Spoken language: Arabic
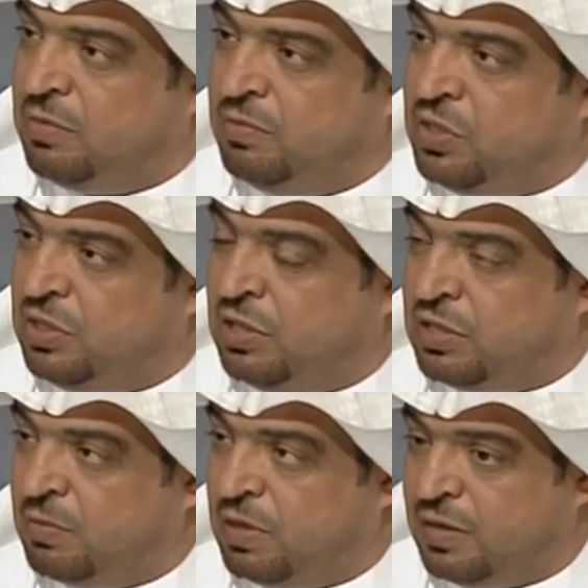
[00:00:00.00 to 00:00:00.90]
جدا
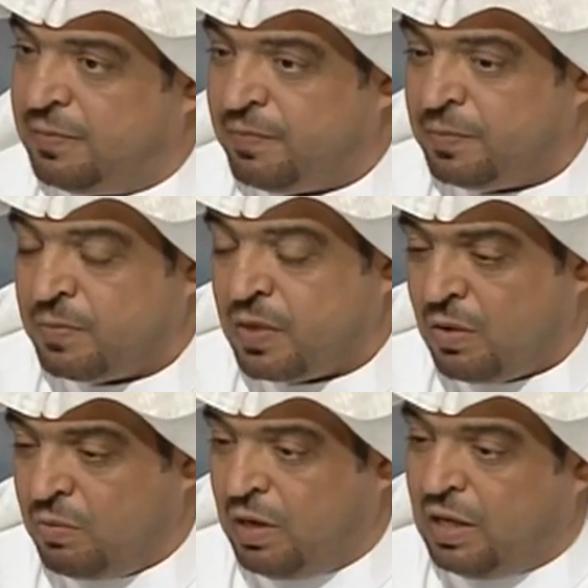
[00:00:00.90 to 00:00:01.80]
جميل
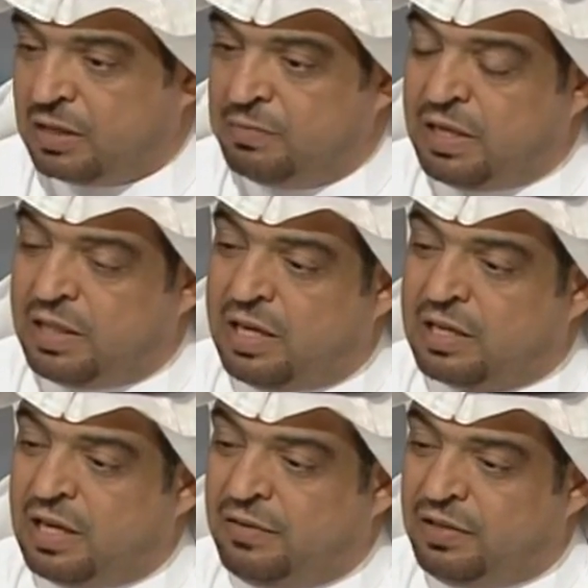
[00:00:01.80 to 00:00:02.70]
ولكن بعد
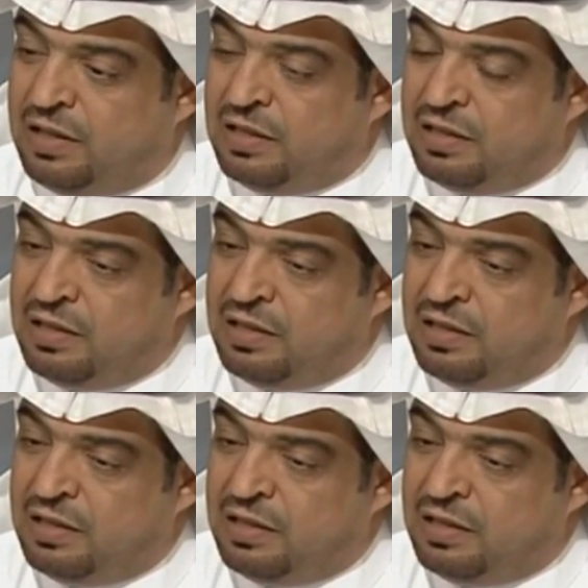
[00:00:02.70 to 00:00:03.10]
ذلك كان فيه